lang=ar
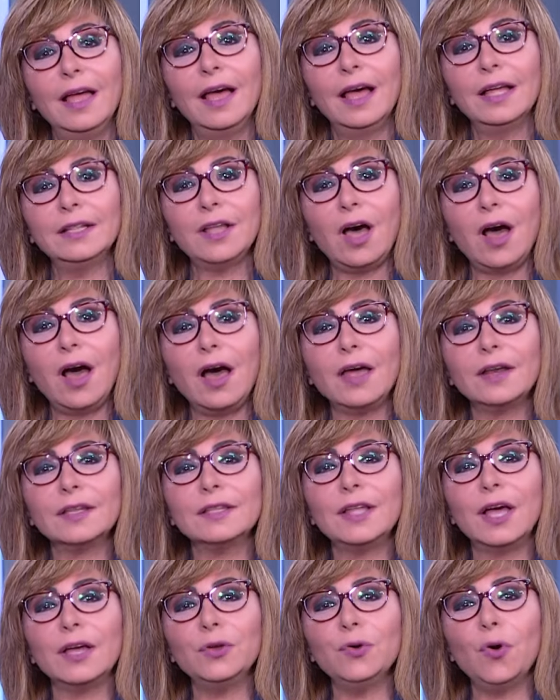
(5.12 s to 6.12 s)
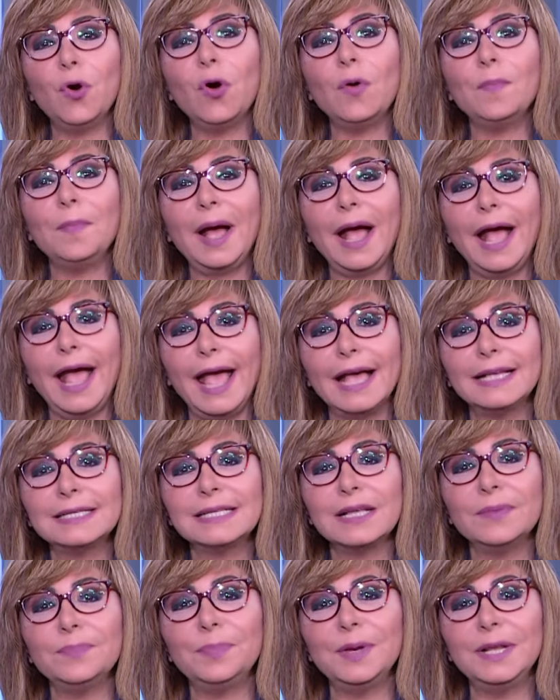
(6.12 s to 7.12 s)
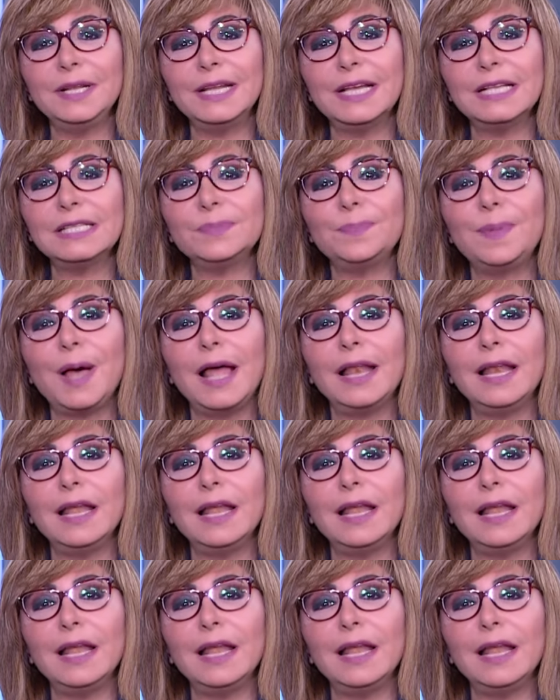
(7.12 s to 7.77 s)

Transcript: النهارده يوم حاسم بالنسبه